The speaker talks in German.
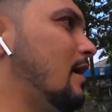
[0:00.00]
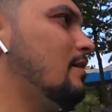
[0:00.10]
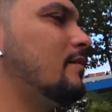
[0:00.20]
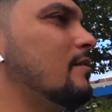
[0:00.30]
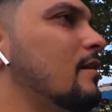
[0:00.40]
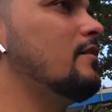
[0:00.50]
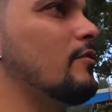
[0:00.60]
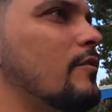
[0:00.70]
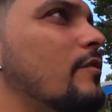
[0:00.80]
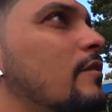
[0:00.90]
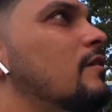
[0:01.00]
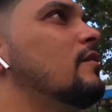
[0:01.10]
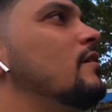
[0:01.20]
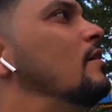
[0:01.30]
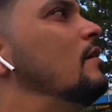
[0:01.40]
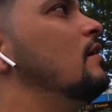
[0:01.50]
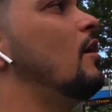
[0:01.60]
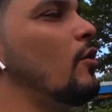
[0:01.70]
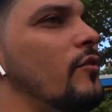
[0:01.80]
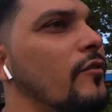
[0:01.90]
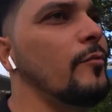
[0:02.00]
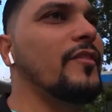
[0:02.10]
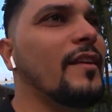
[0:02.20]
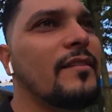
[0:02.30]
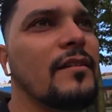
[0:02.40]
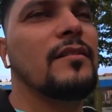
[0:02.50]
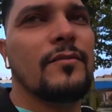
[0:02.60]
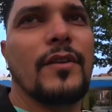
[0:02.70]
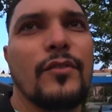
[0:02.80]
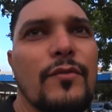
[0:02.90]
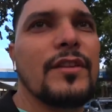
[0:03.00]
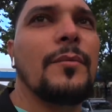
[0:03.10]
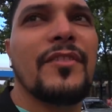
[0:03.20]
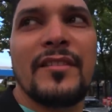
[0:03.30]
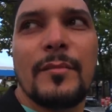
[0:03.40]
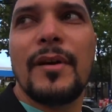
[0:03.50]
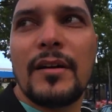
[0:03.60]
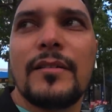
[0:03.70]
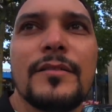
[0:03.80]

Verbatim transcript: alles sieht gleich aus. So. Auch zu so einem Center, was sollen wir da im Center machen?